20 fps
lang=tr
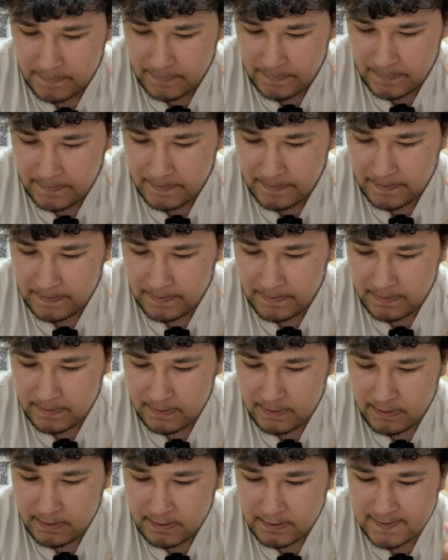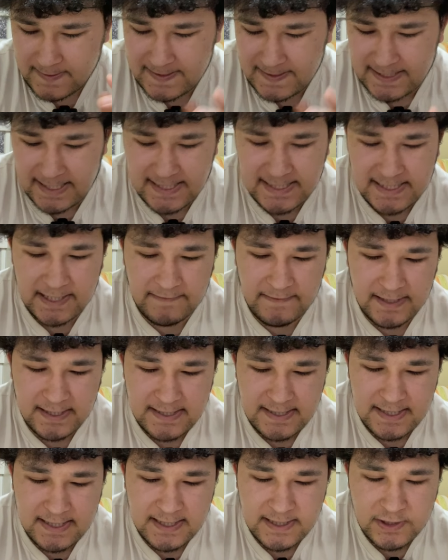iPhone X aldım. Ses
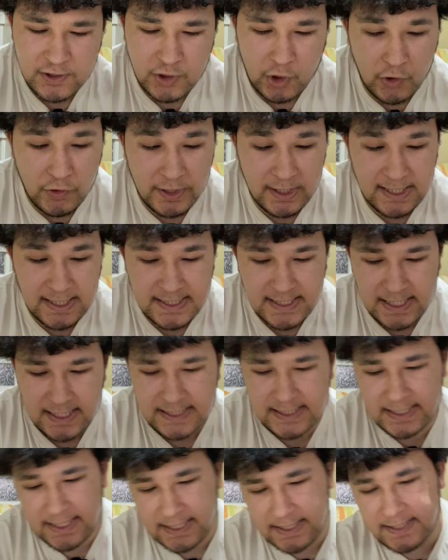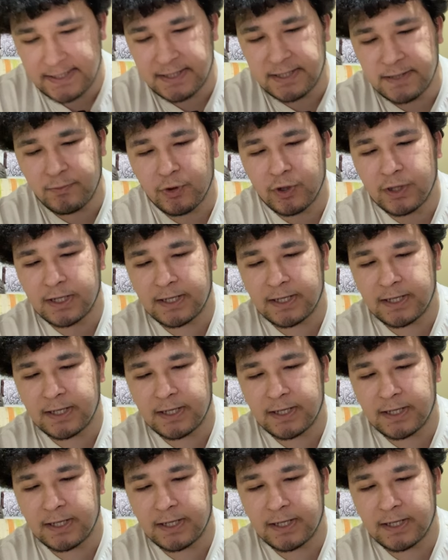seviyesi son derece yerinde bu